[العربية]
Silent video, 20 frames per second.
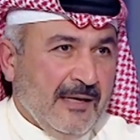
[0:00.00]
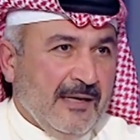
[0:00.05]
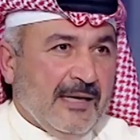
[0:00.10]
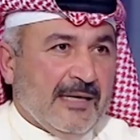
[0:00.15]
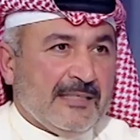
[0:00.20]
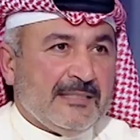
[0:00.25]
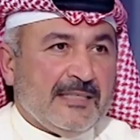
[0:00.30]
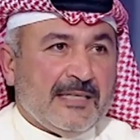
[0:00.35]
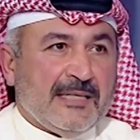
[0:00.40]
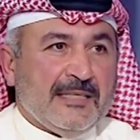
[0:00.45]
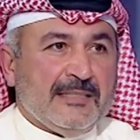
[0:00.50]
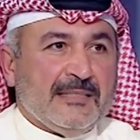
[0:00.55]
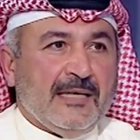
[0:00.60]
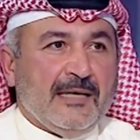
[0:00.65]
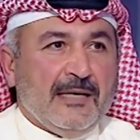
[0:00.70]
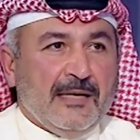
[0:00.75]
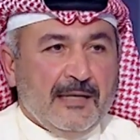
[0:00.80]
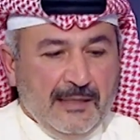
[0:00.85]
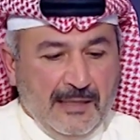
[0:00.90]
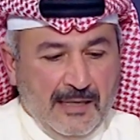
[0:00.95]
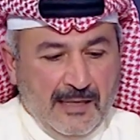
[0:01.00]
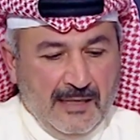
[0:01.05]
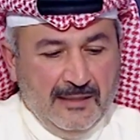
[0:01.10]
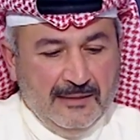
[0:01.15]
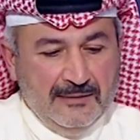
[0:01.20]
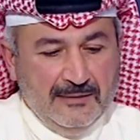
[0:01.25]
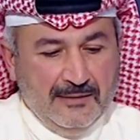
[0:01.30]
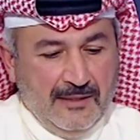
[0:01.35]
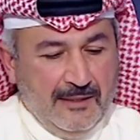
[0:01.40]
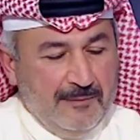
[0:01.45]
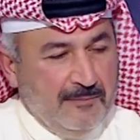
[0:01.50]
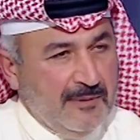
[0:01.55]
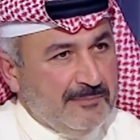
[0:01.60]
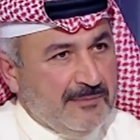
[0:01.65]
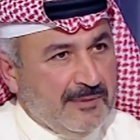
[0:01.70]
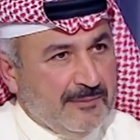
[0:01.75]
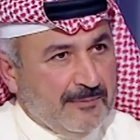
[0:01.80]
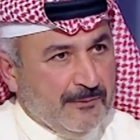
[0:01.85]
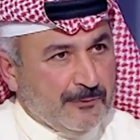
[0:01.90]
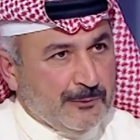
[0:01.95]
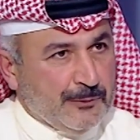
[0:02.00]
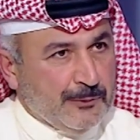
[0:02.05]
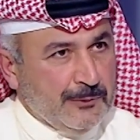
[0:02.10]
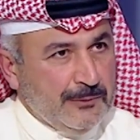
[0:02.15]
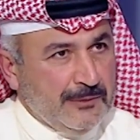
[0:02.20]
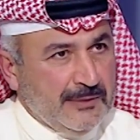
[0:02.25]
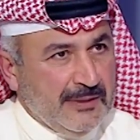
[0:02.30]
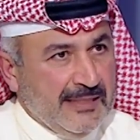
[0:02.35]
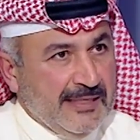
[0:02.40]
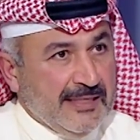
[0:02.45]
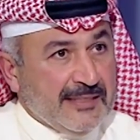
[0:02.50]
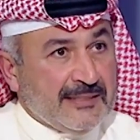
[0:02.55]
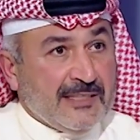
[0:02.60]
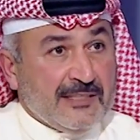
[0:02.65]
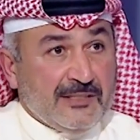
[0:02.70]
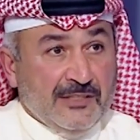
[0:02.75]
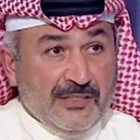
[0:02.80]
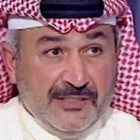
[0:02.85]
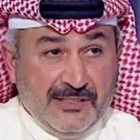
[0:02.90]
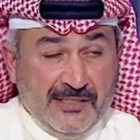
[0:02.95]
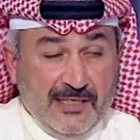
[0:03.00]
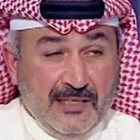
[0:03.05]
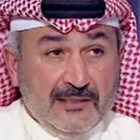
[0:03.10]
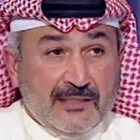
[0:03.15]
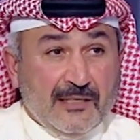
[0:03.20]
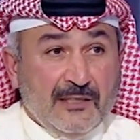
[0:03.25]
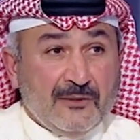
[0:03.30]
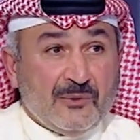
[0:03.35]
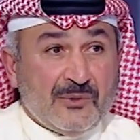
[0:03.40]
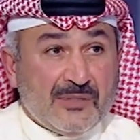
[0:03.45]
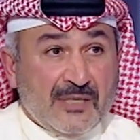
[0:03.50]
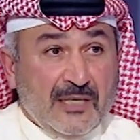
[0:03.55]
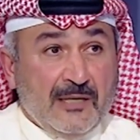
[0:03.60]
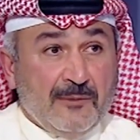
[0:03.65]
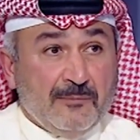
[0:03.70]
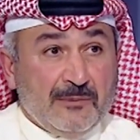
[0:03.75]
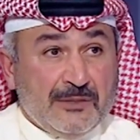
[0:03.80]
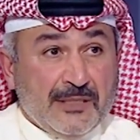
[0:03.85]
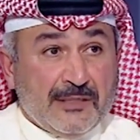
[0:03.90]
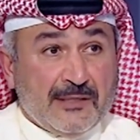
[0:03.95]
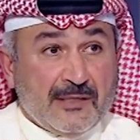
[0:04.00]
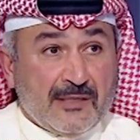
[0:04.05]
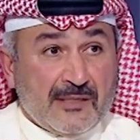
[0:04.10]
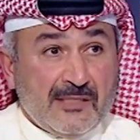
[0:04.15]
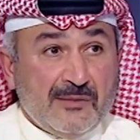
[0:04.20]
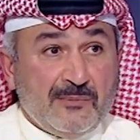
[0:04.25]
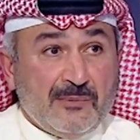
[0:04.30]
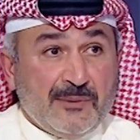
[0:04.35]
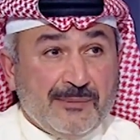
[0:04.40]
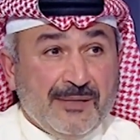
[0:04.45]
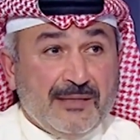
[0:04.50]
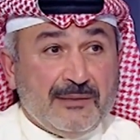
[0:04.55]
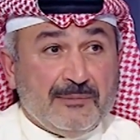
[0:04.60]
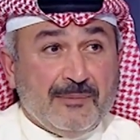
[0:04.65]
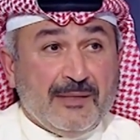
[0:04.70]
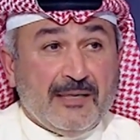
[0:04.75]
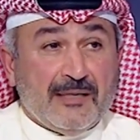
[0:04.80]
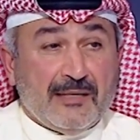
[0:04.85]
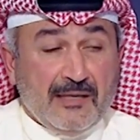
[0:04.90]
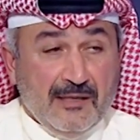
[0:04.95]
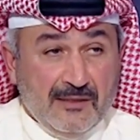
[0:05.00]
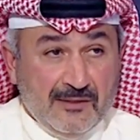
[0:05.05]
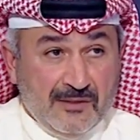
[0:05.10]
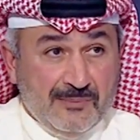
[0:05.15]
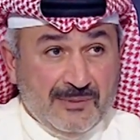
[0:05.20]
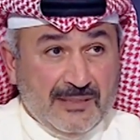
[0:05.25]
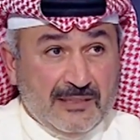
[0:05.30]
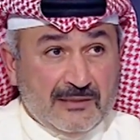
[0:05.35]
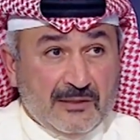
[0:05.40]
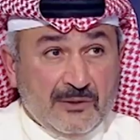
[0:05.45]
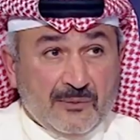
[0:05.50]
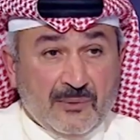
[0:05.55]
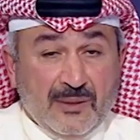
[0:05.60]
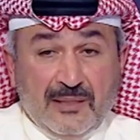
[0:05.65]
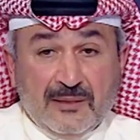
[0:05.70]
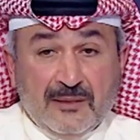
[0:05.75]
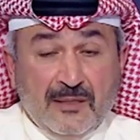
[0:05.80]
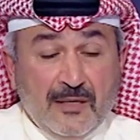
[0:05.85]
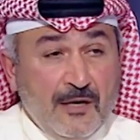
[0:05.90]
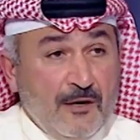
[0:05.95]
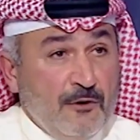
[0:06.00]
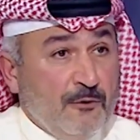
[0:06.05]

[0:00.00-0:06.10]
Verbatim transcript: لا شك ان الان المبنى موجود التجهيزات راح تسلم بشكل رسمي بعد ما يخلص منها الديوان